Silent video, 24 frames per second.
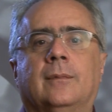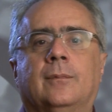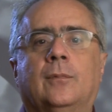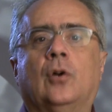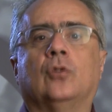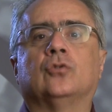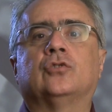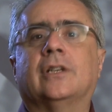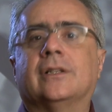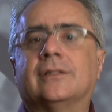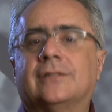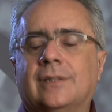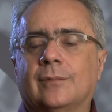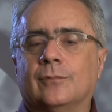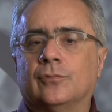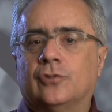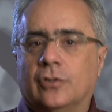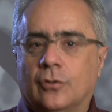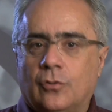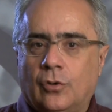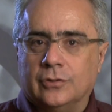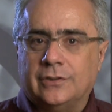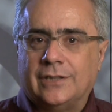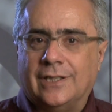Bom, já estamos
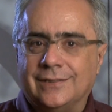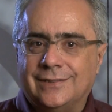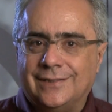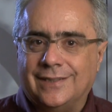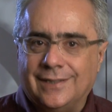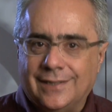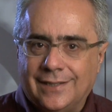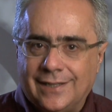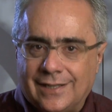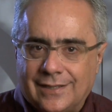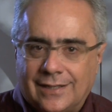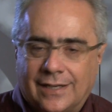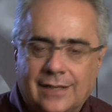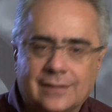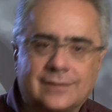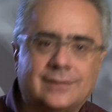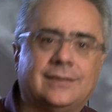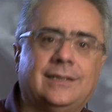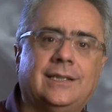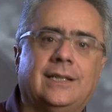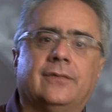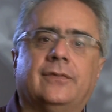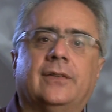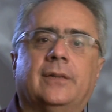em contagem
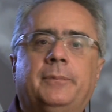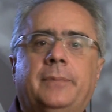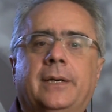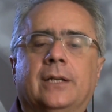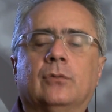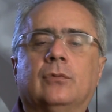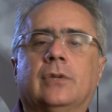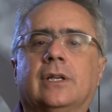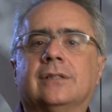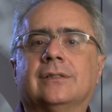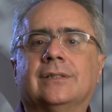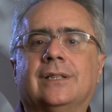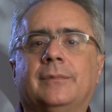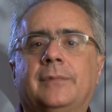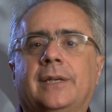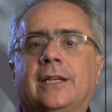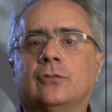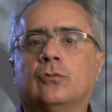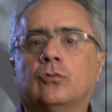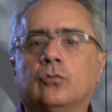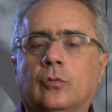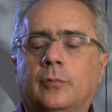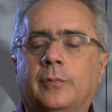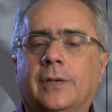regressiva para o
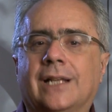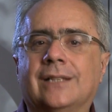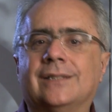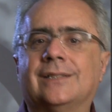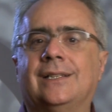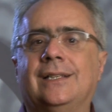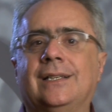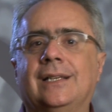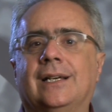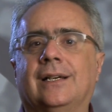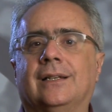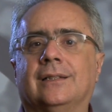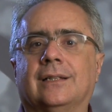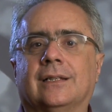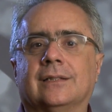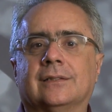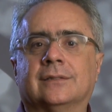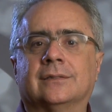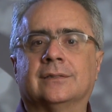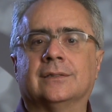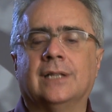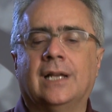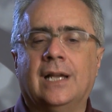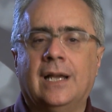lançamento do
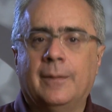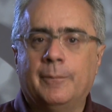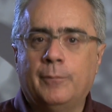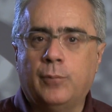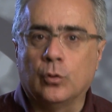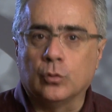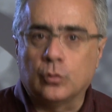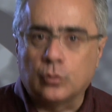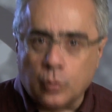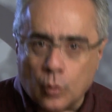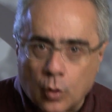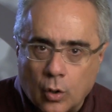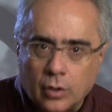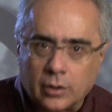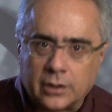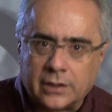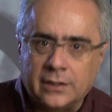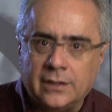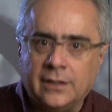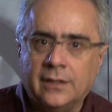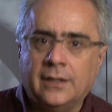Brasilianas.org,